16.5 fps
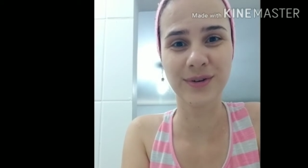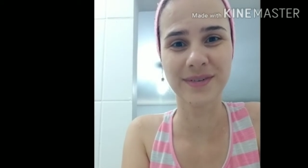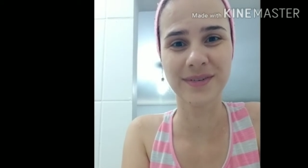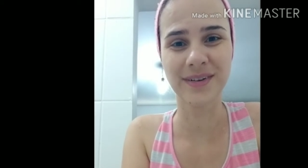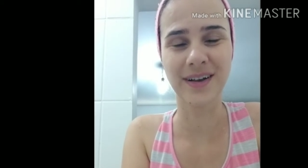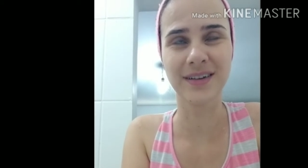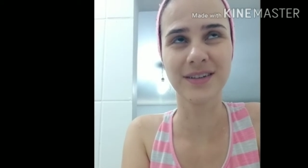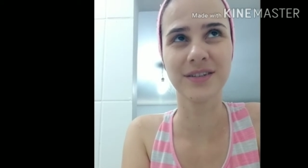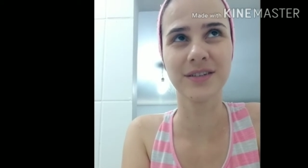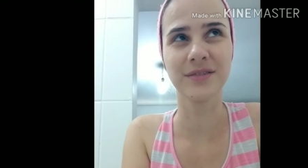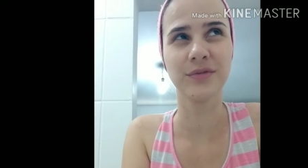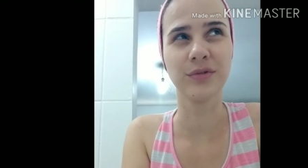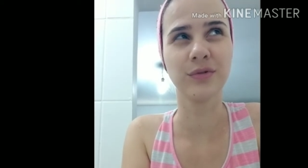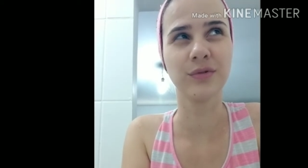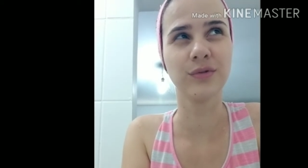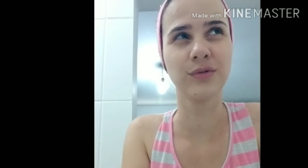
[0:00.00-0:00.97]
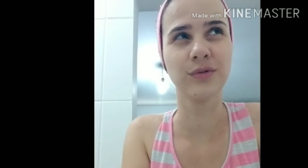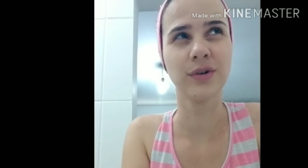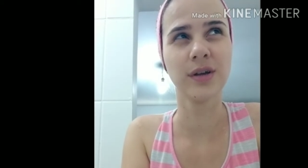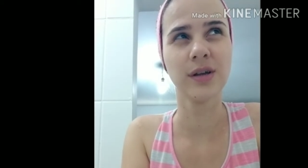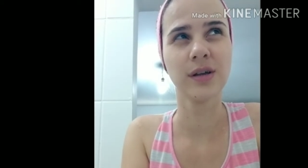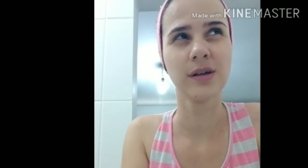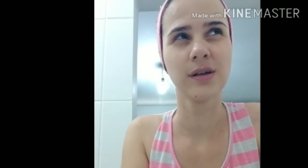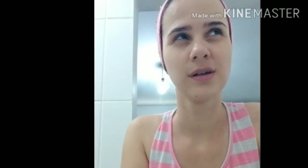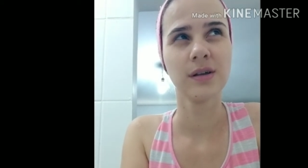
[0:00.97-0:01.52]
acho que ficou
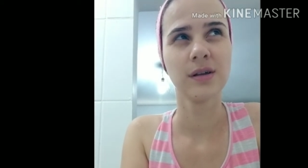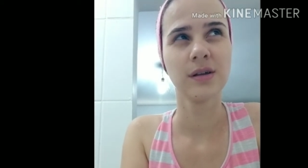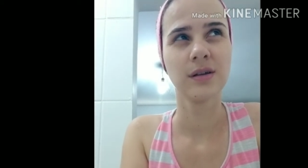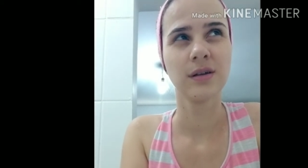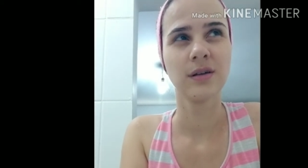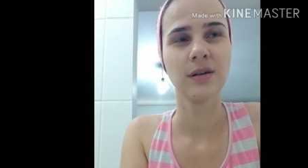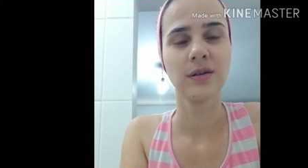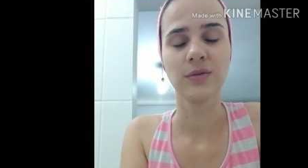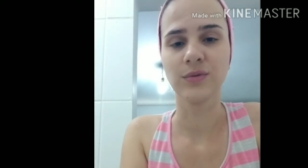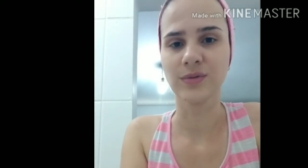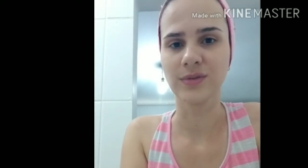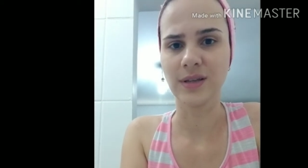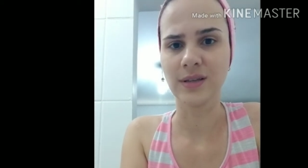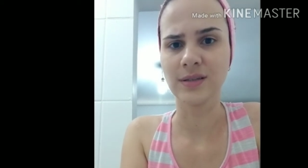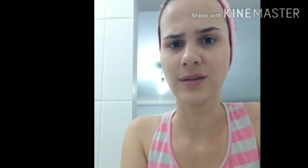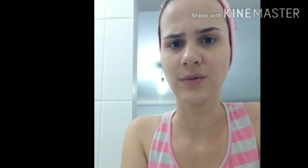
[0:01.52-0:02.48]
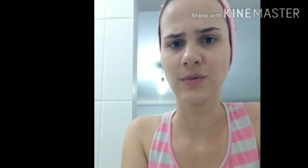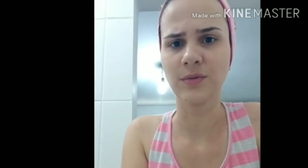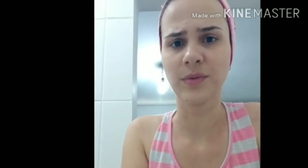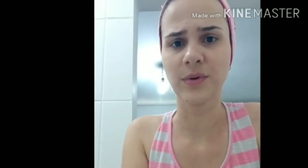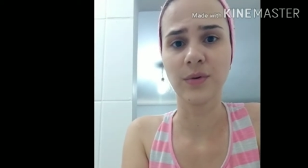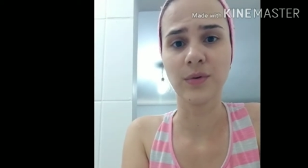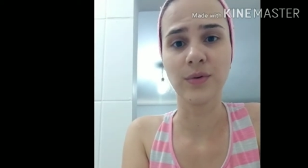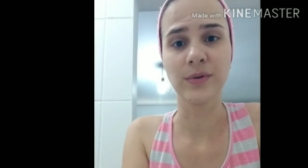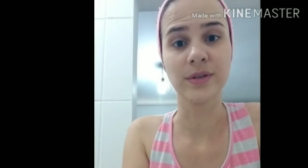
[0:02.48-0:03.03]
200 e alguma
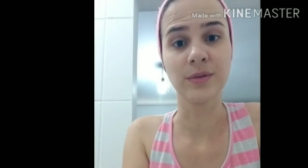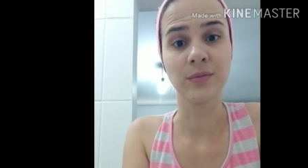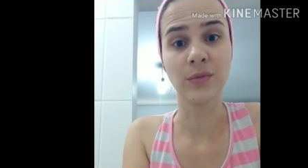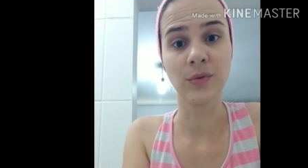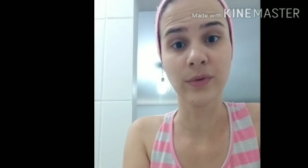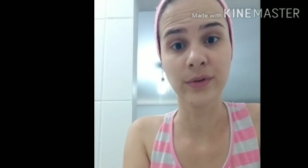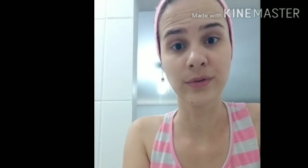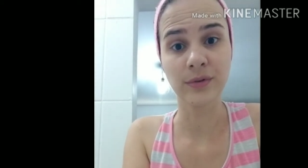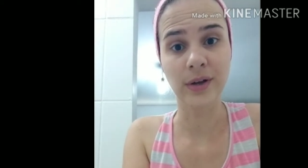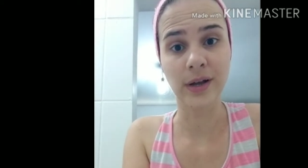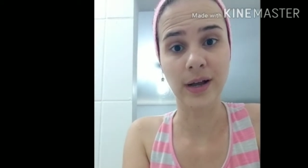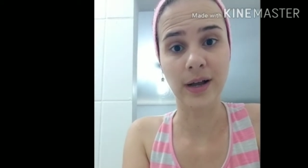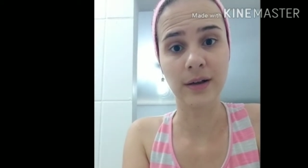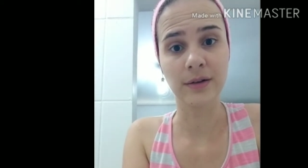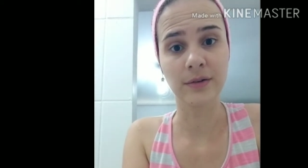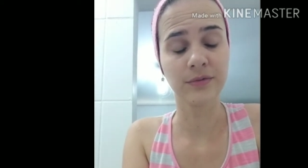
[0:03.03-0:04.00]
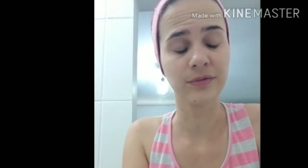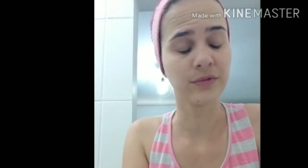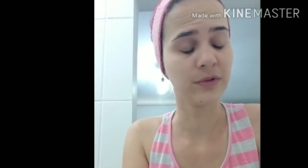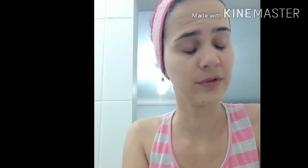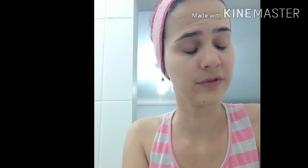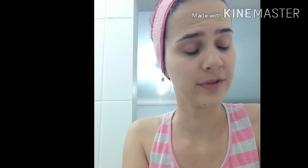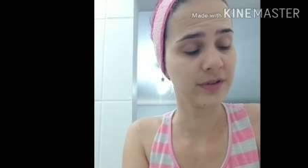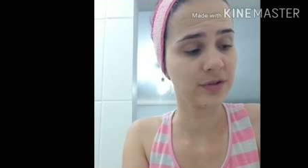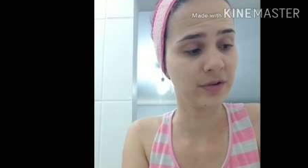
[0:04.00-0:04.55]
coisa, muito caro. Vou
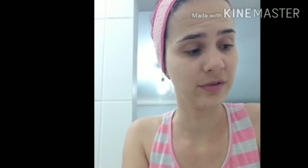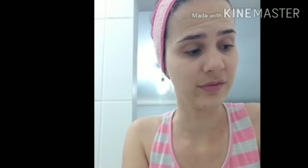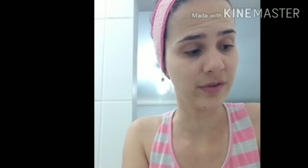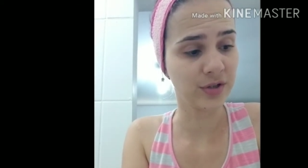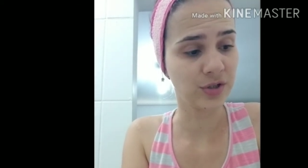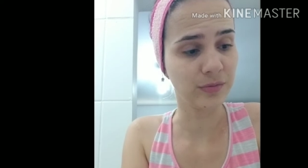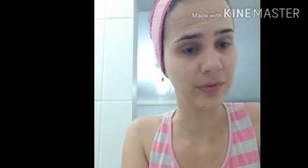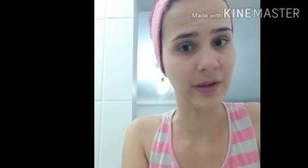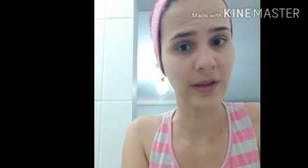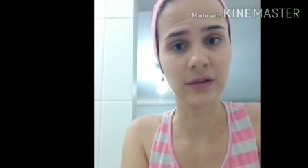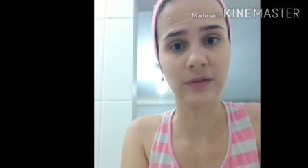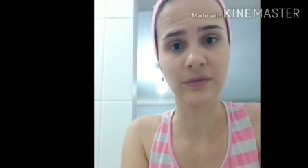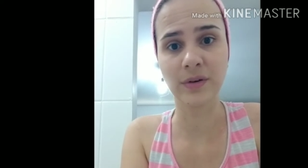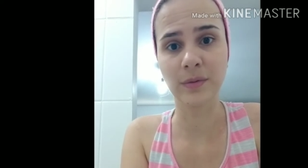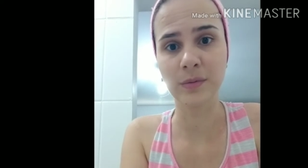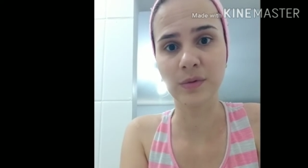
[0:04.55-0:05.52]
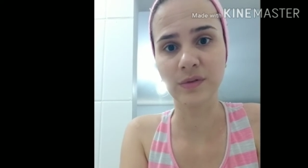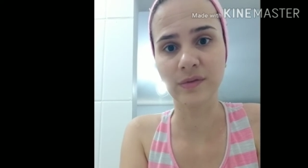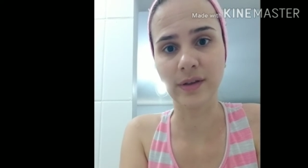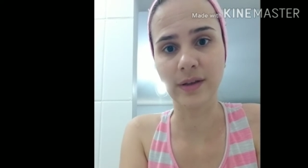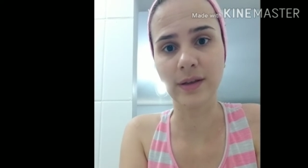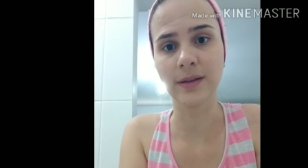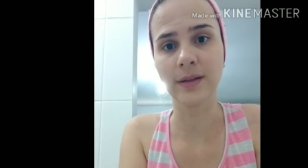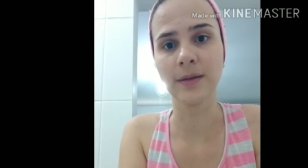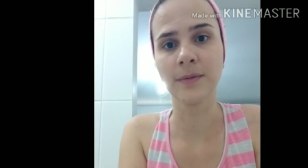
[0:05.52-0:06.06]
fazer o um investimento, vamos
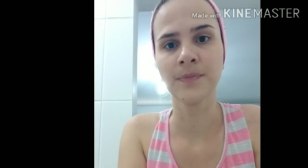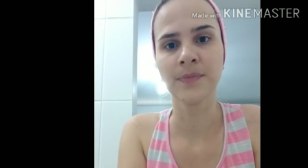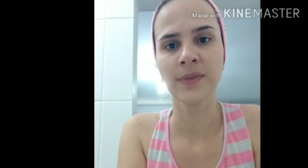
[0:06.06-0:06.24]
ver, né?